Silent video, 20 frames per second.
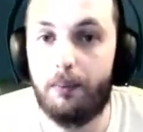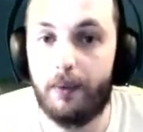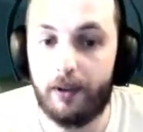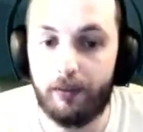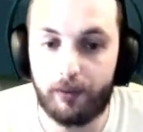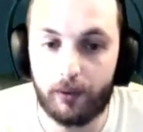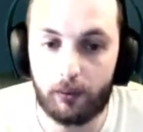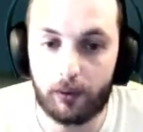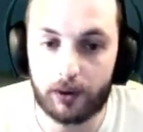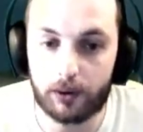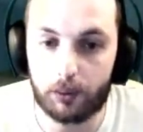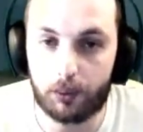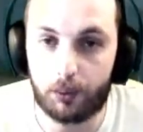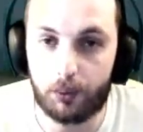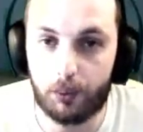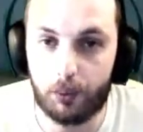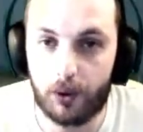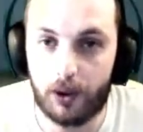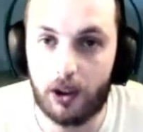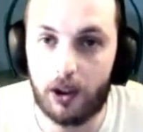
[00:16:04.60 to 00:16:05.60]
ben, il fait quoi son
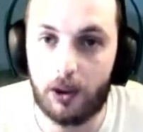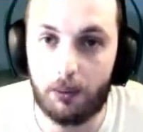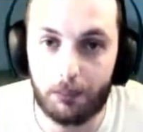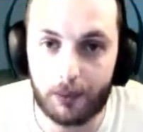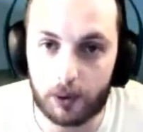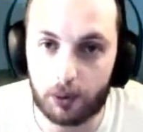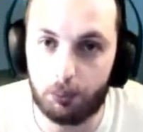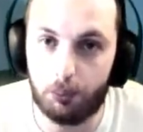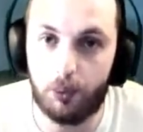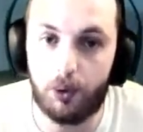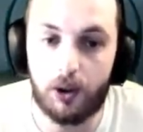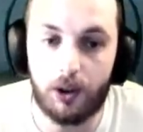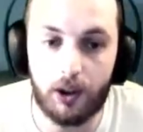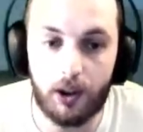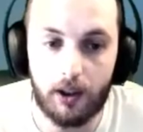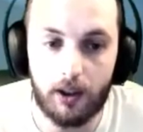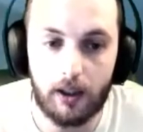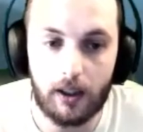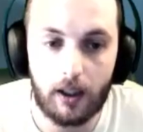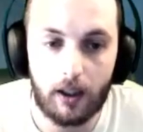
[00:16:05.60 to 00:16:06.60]
QV Il met son
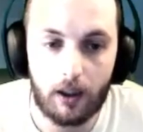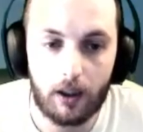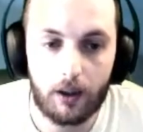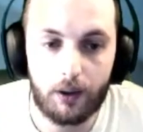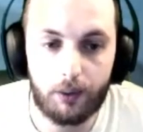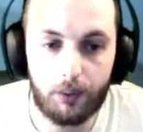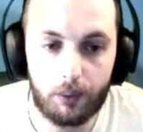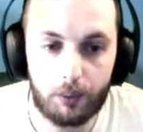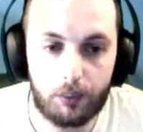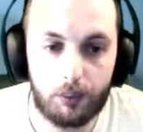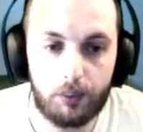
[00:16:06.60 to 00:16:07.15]
bouclier. Du